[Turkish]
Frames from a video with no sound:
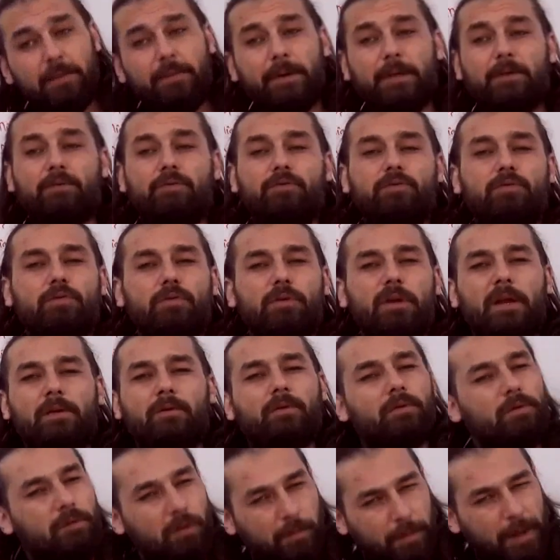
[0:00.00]
edebiyatı unsurlarının
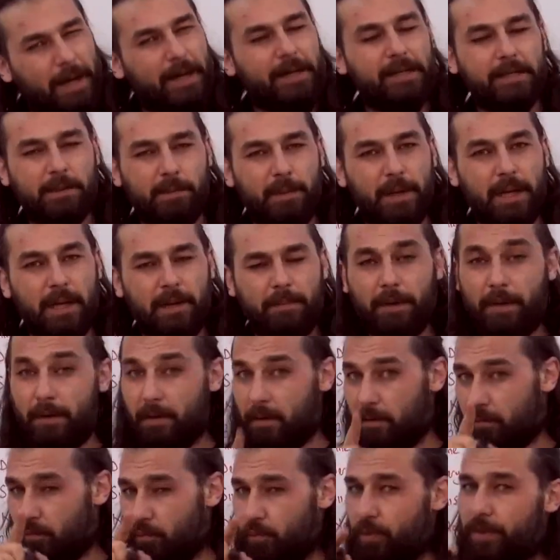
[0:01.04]
olduğu bariz belli mi?
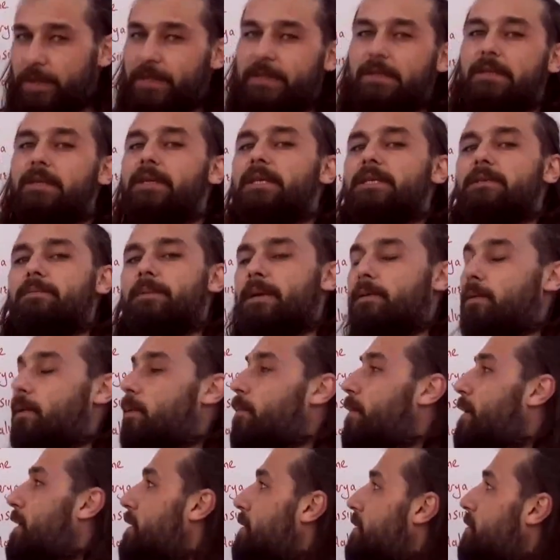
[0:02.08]
Bu ikisini ezbere
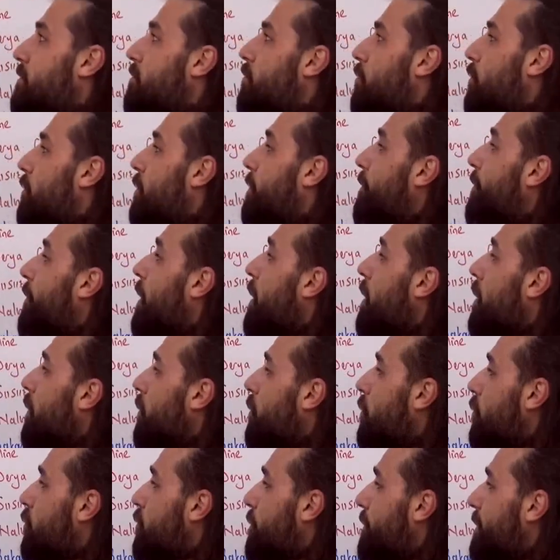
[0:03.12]
bilmeni istiyorum.
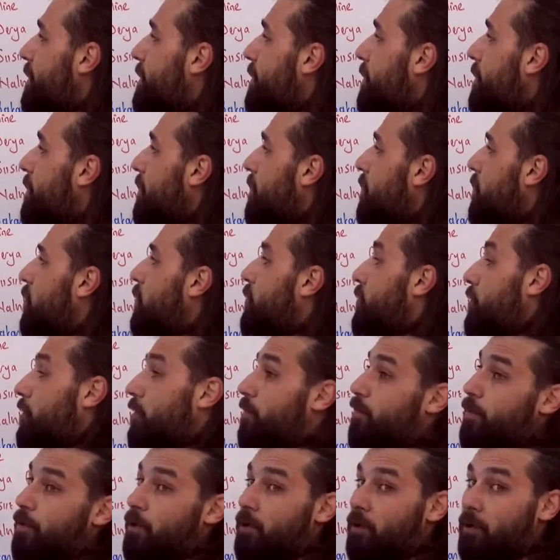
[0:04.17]
Köşebaşı
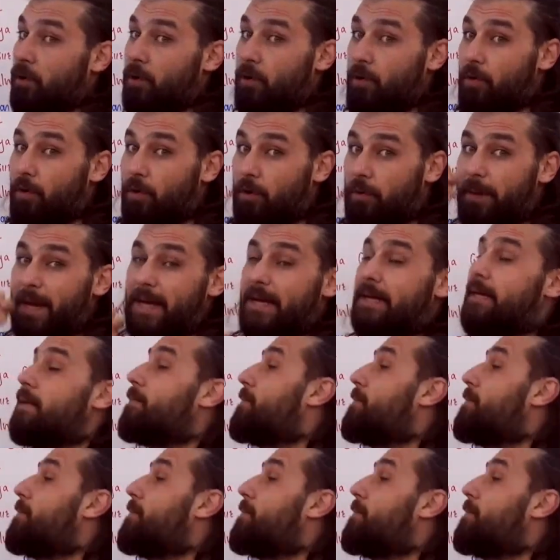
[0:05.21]
Koçit Börük Köroğlu. Bak